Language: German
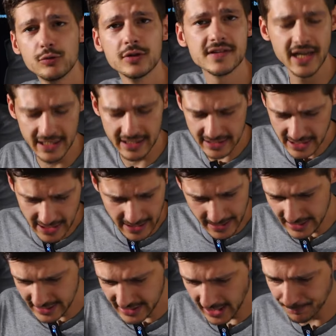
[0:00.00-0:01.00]
Uhrzeit,
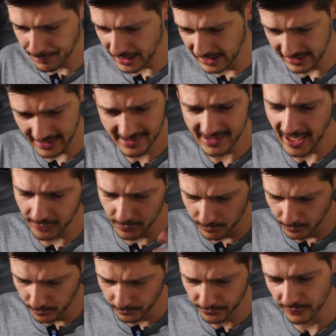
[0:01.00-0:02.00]
ich habe äh, das
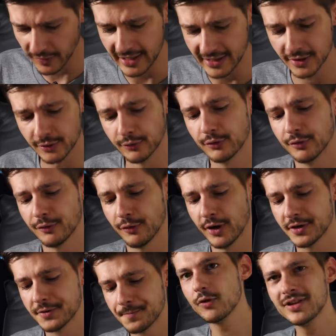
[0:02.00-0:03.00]
Datum und so weiter und so
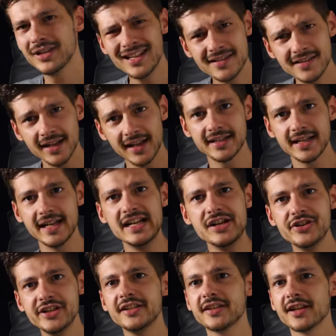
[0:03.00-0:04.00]
fort. Und jetzt ist halt
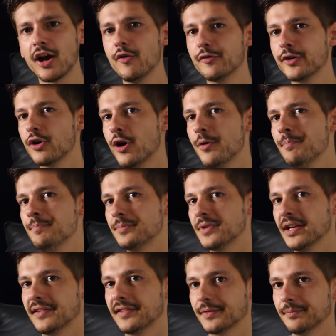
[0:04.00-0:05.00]
LG draufgekommen,
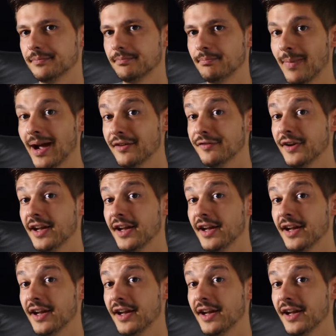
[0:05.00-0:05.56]
dass mein